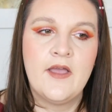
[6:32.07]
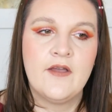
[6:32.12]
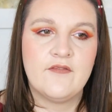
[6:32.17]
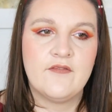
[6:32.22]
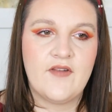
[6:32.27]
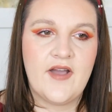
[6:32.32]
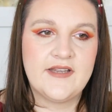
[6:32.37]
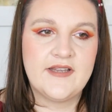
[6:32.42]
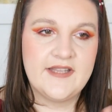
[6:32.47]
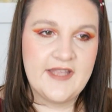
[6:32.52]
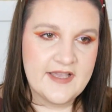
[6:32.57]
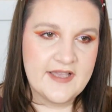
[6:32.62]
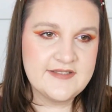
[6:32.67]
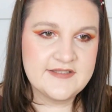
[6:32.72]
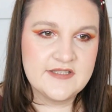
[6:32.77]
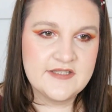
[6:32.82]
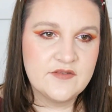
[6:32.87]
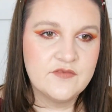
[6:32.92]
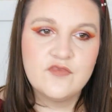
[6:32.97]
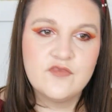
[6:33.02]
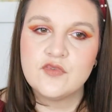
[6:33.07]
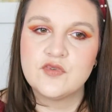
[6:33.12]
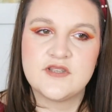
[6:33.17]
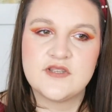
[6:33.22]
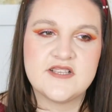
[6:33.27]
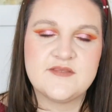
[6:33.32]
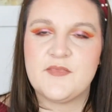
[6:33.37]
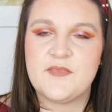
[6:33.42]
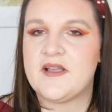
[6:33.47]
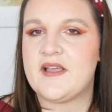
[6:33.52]
war die erste Info,
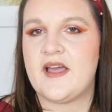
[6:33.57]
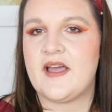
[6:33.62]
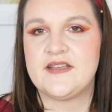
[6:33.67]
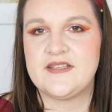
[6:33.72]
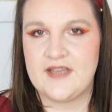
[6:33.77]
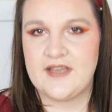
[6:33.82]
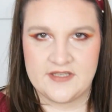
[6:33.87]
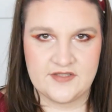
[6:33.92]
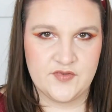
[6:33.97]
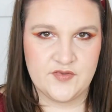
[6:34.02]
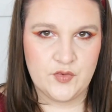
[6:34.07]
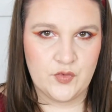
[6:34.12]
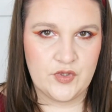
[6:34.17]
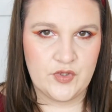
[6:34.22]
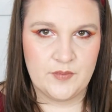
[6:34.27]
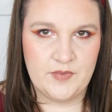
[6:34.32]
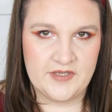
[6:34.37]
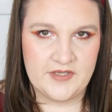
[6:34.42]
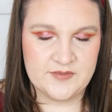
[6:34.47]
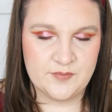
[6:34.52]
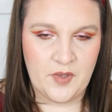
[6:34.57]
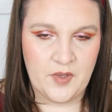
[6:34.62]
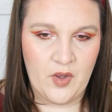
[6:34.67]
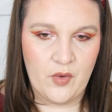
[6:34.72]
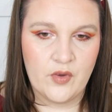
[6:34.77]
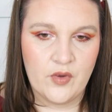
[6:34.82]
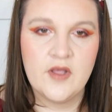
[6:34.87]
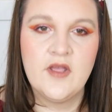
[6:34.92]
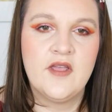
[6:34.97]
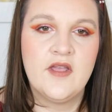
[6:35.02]
dass man gar nicht alles von Olaplex
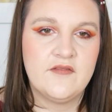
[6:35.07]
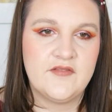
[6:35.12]
braucht.